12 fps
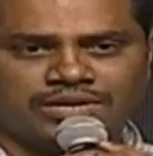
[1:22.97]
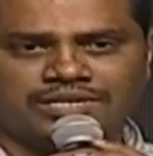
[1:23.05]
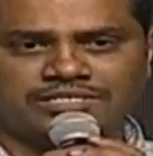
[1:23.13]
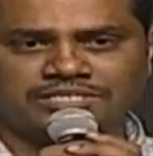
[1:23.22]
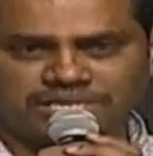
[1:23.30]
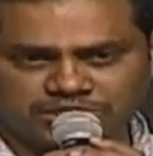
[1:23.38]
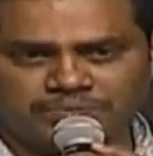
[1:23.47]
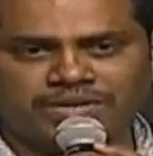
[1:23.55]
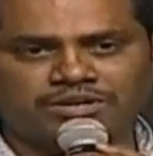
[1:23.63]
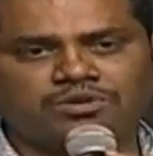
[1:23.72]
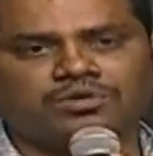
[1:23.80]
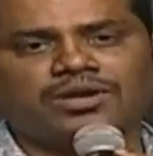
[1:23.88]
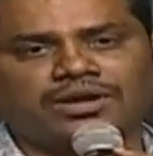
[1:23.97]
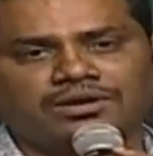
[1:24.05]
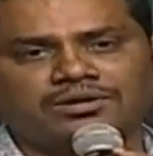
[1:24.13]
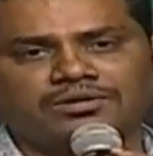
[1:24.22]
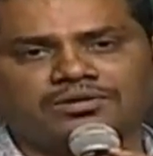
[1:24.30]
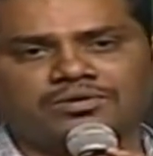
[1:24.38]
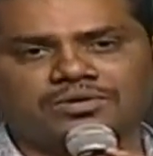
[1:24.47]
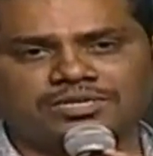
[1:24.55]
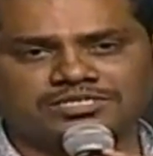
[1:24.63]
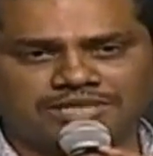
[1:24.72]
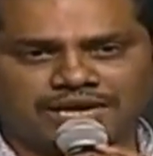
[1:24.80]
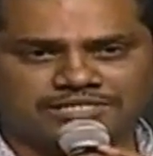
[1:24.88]
గారి జడ్జిమెంట్కి కూడా ఒక
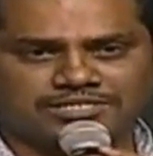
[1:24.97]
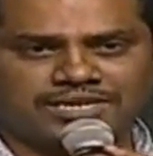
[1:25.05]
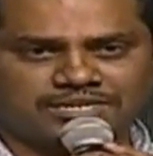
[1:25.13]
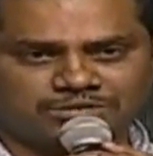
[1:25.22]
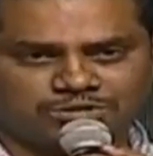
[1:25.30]
స్టార్ స్టేటస్